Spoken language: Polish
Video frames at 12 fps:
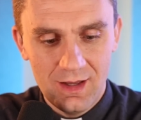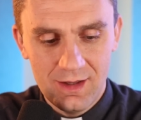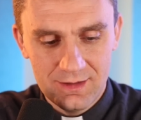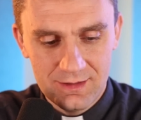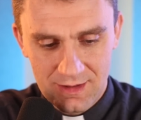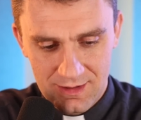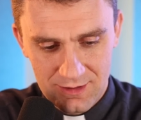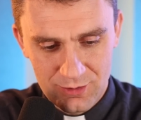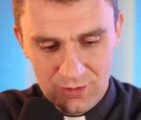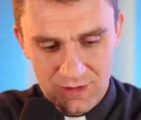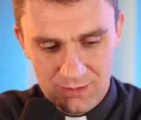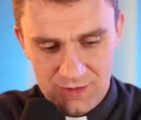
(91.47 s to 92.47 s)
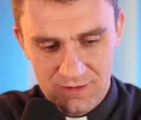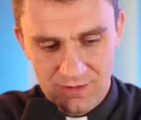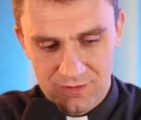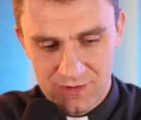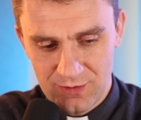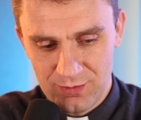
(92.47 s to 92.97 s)
E, taka krótka
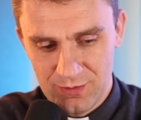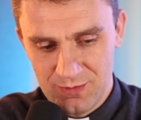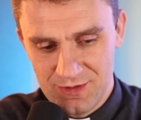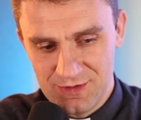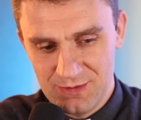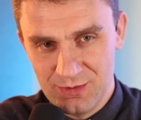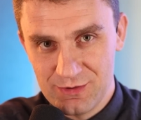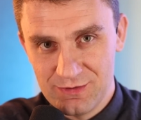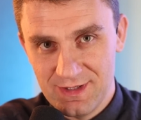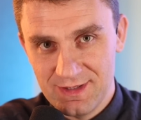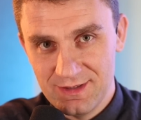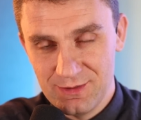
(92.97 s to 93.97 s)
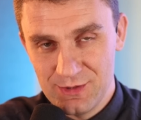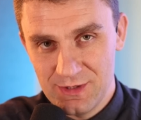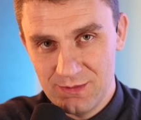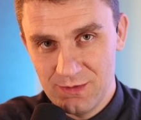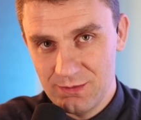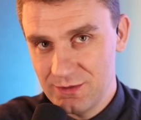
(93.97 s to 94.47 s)
przerwa w sierpniu będzie, bo 4
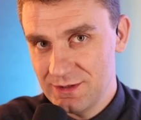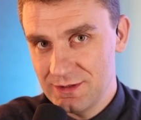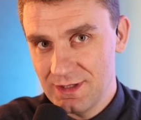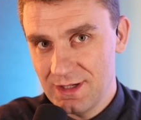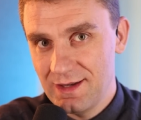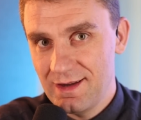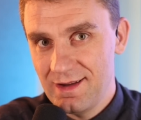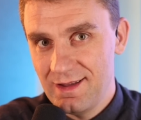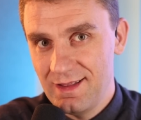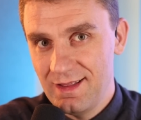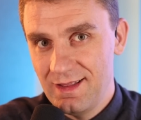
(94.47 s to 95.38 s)
sierpnia będę na